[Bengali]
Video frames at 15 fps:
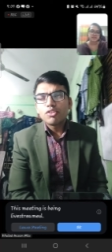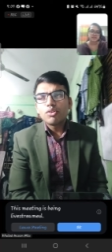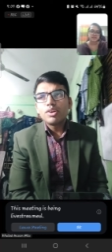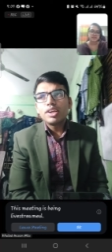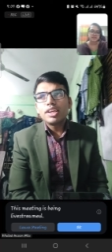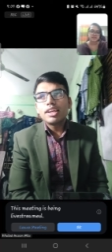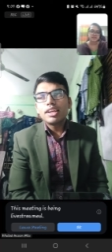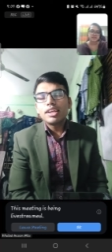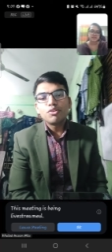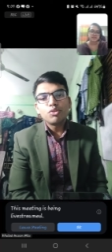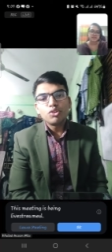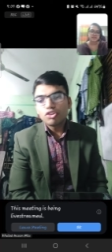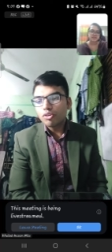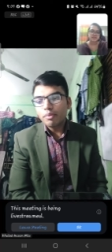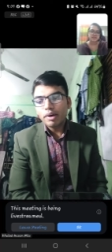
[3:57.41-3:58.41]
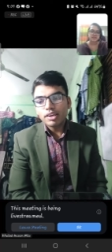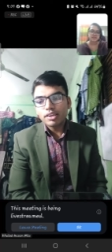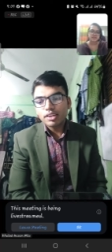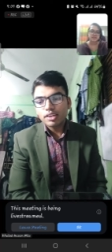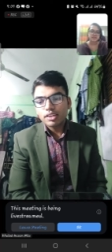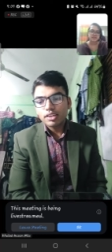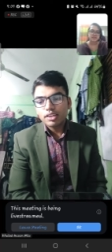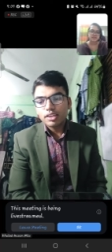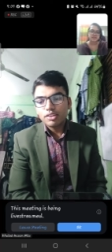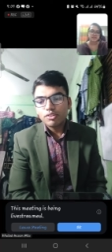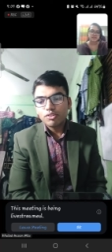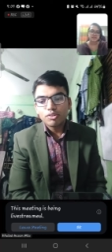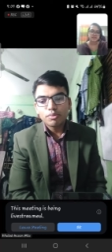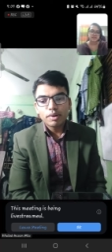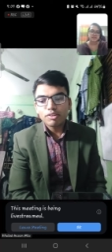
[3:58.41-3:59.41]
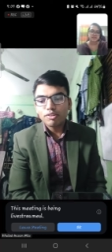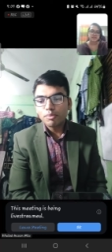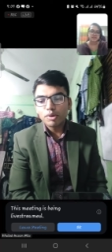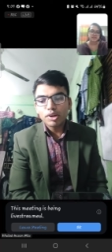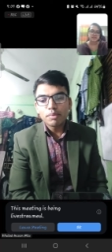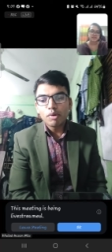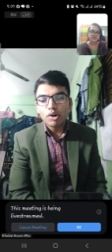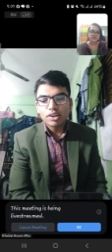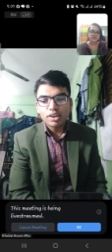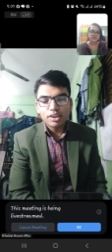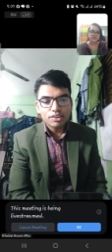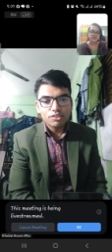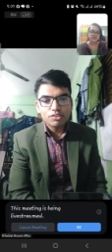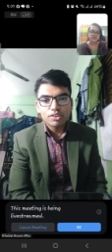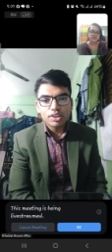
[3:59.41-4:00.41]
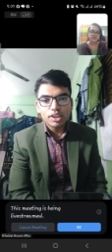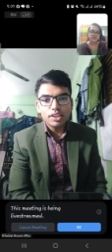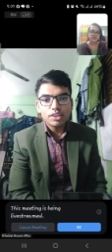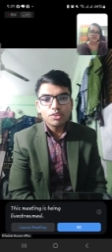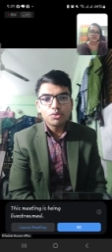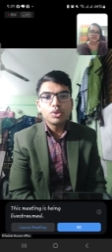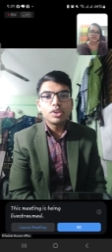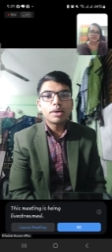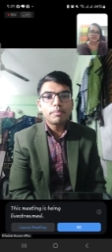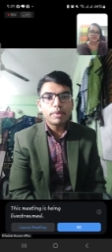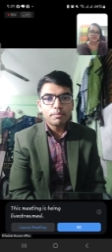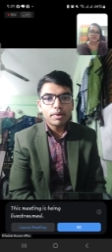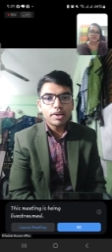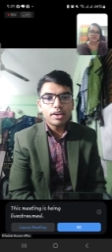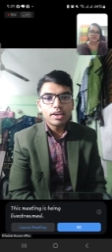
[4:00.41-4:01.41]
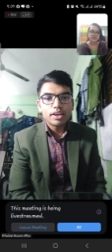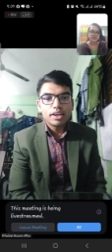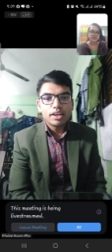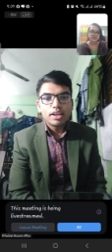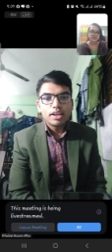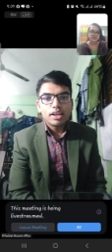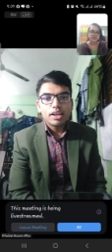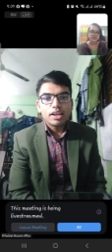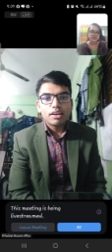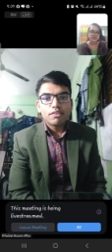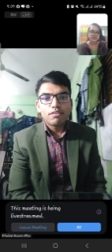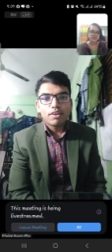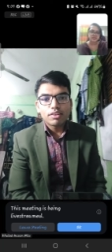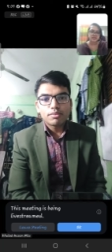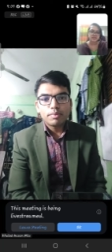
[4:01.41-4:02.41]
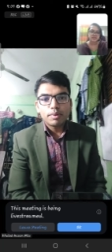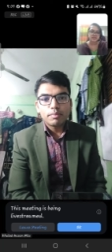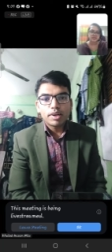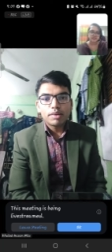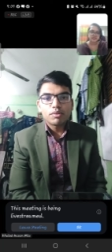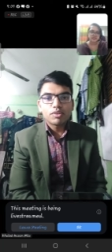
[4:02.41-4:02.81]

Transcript: তো রিটেনে দুইশো মার্ক দুইশো মার্ক সম্পর্কে বলার আর কিছু নাই দুইটা পেপার ফার্স্ট পেপার